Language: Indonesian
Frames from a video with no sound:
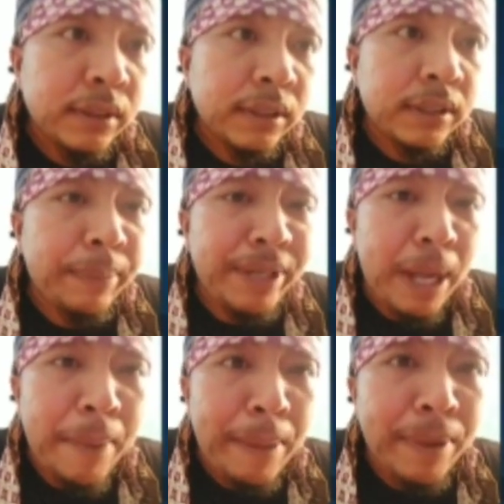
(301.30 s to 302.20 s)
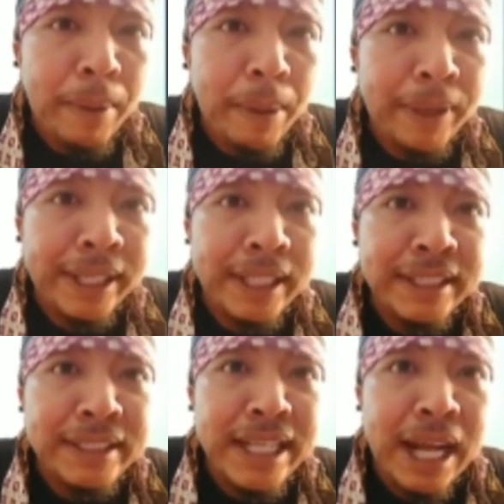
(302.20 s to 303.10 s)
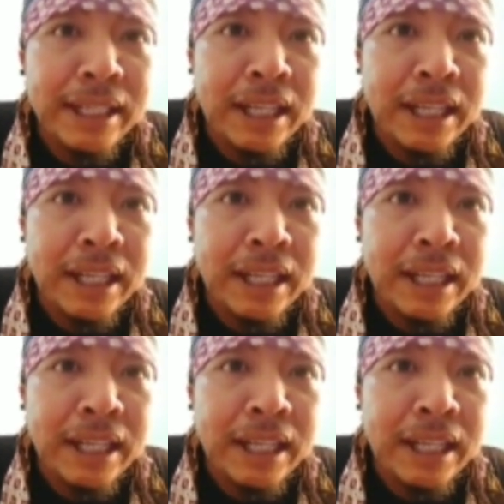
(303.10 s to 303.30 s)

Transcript: tapi nggak apa-apa nggak apa-apa kita di sini ada